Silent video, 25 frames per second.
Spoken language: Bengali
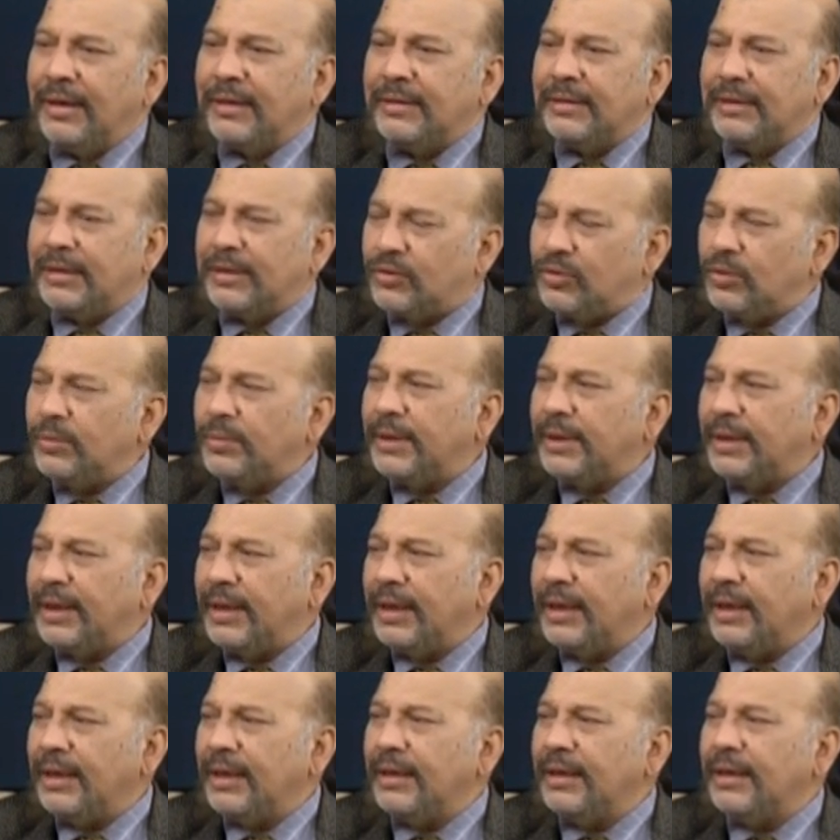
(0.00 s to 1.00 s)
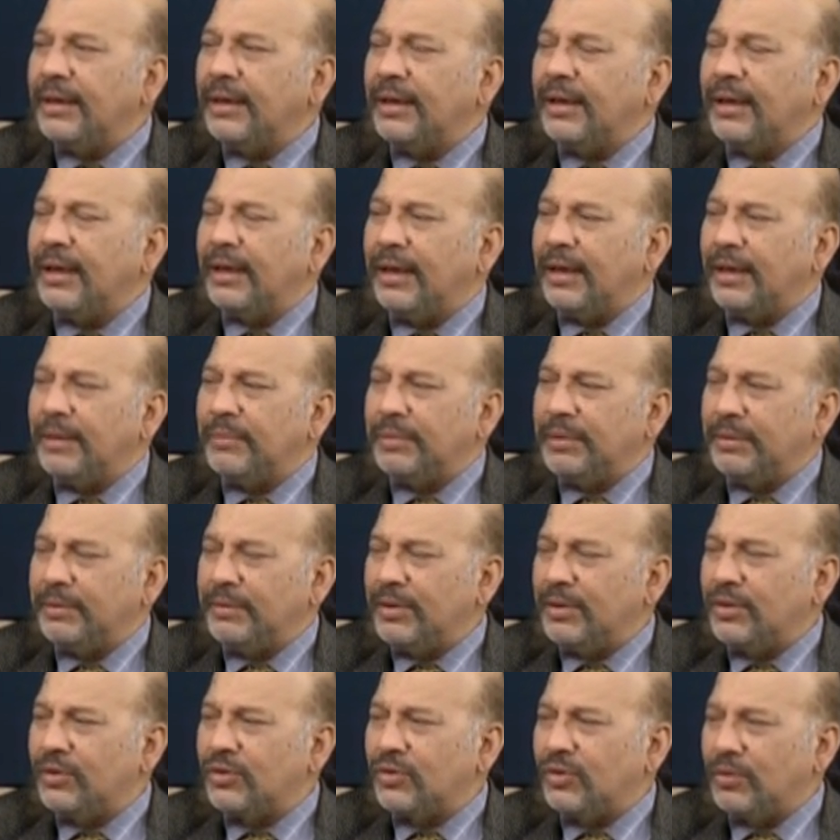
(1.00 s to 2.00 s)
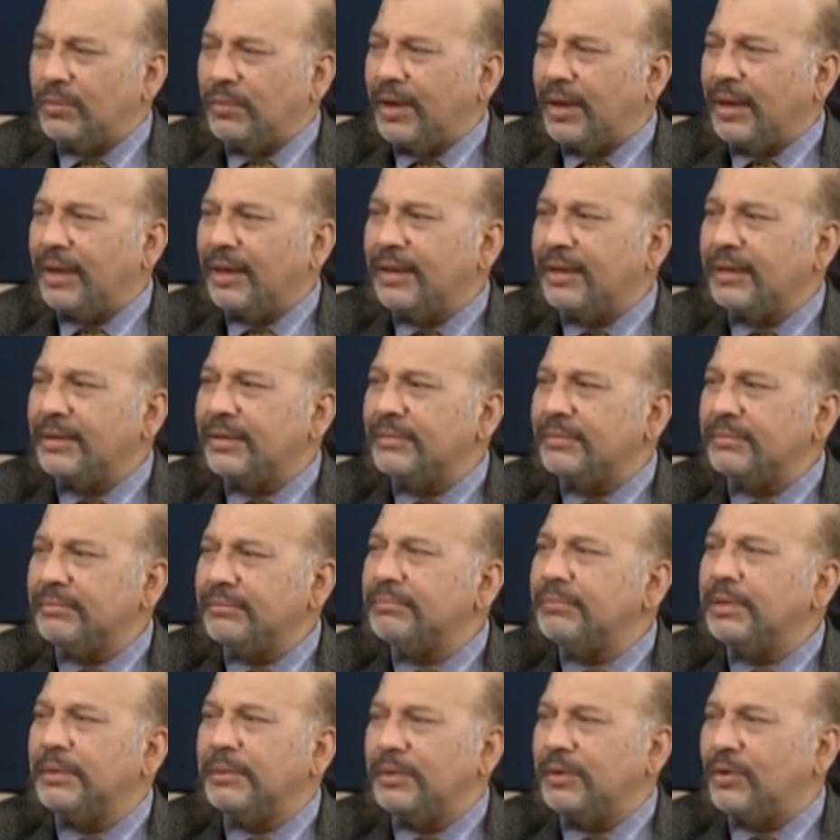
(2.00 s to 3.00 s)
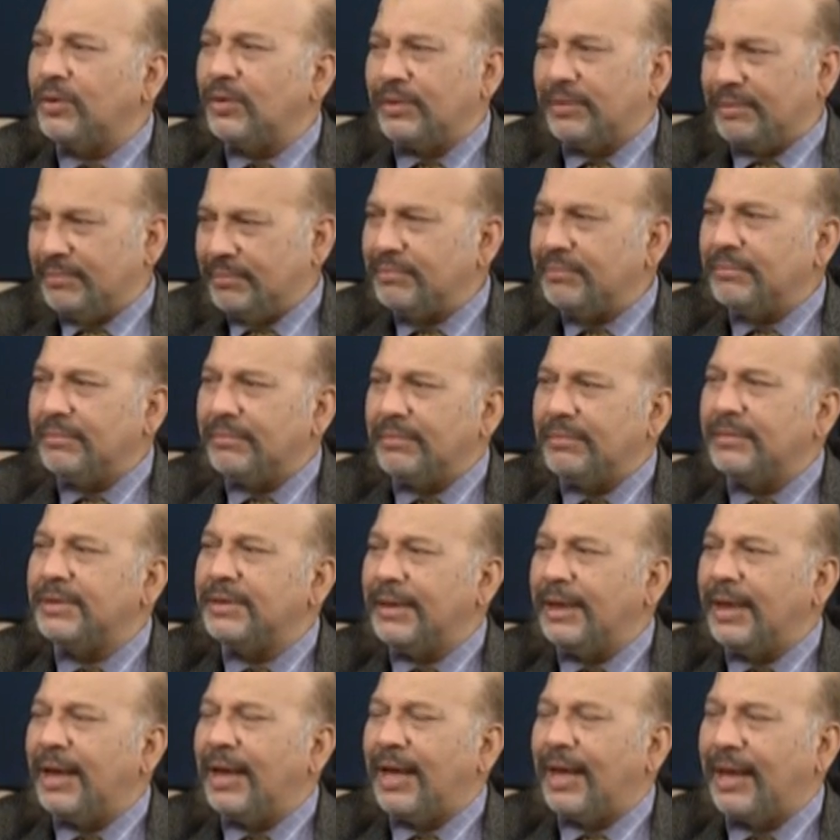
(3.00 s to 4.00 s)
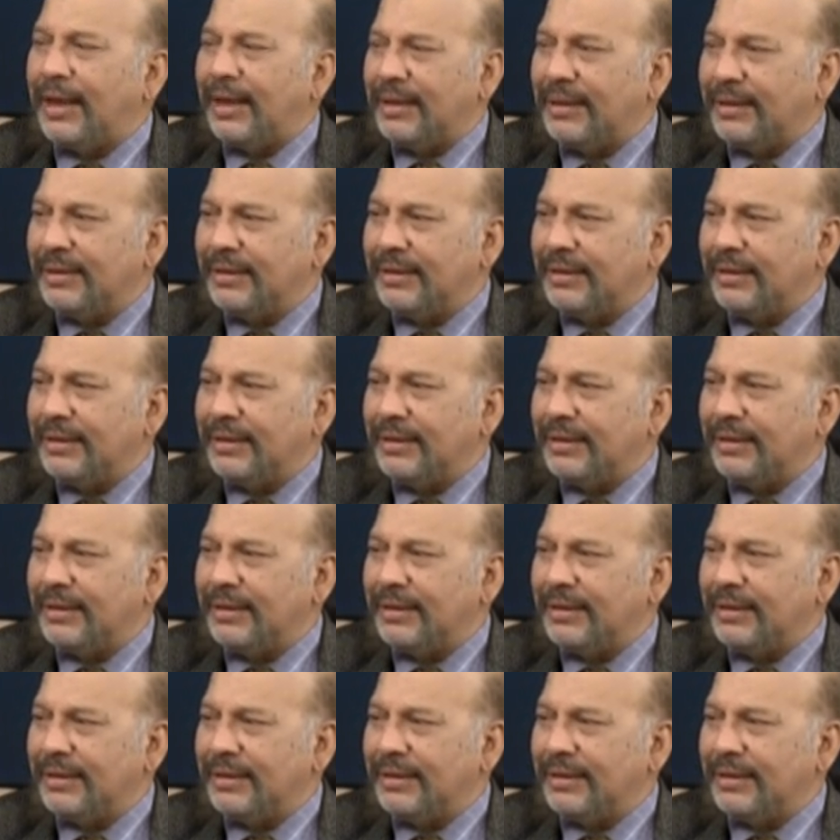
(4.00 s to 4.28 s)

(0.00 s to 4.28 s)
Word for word: সে সুবাদেই বিভিন্ন সময় বিভিন্ন জেলায়